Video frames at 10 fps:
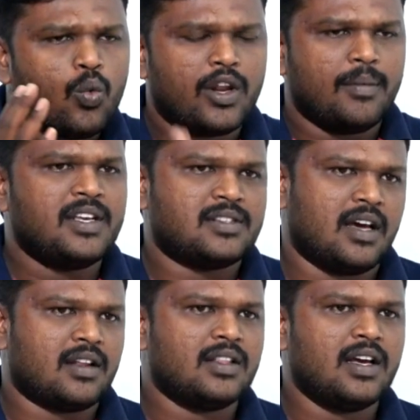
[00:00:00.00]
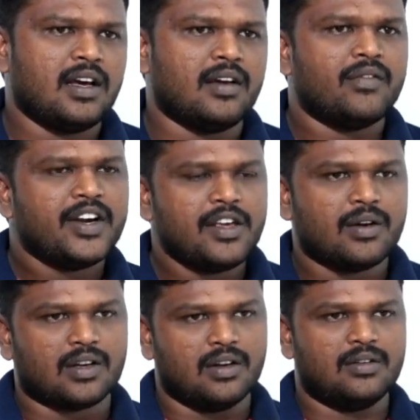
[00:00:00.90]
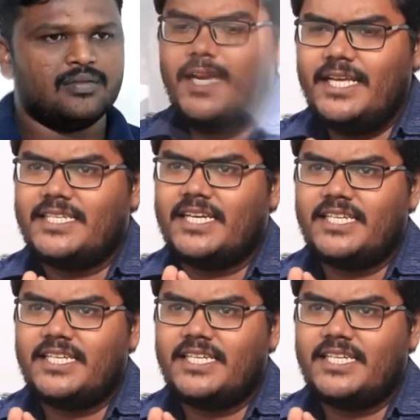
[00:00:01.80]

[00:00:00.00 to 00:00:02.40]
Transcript: உரிமை சார்ந்த வீடியோக்கள் என்ன